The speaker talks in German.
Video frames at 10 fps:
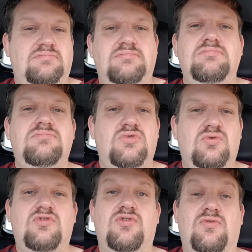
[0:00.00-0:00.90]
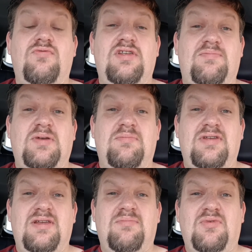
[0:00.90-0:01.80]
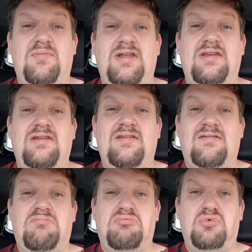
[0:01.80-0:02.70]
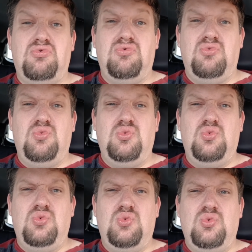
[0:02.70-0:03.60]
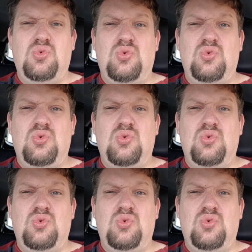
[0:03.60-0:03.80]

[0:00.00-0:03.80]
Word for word: nur so wie es bei mir im Moment ist. Puh